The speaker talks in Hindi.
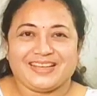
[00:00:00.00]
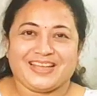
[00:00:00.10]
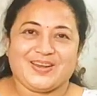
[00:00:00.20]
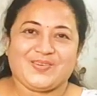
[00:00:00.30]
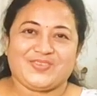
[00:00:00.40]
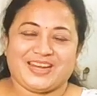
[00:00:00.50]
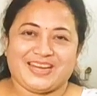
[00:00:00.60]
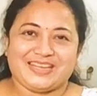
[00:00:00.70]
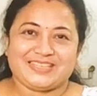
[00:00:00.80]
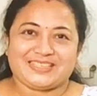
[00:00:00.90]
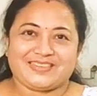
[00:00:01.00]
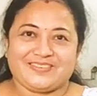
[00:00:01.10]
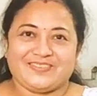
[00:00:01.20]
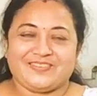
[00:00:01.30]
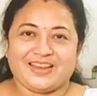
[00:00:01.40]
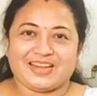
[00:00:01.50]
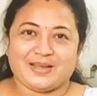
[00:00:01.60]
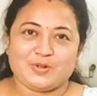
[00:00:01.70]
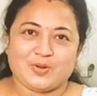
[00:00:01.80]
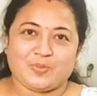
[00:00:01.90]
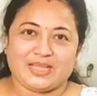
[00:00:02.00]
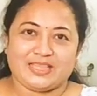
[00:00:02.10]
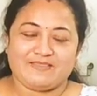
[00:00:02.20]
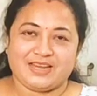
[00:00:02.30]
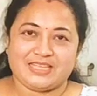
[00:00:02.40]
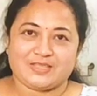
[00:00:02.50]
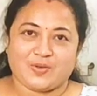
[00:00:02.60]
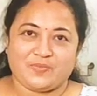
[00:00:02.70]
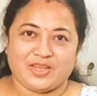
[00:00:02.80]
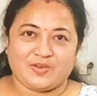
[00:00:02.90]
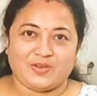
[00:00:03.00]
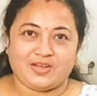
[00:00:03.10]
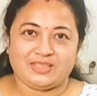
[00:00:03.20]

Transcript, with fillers: हेलो फ्रेंड्स वेलकम टू माय दिवाली शॉपिंग हॉल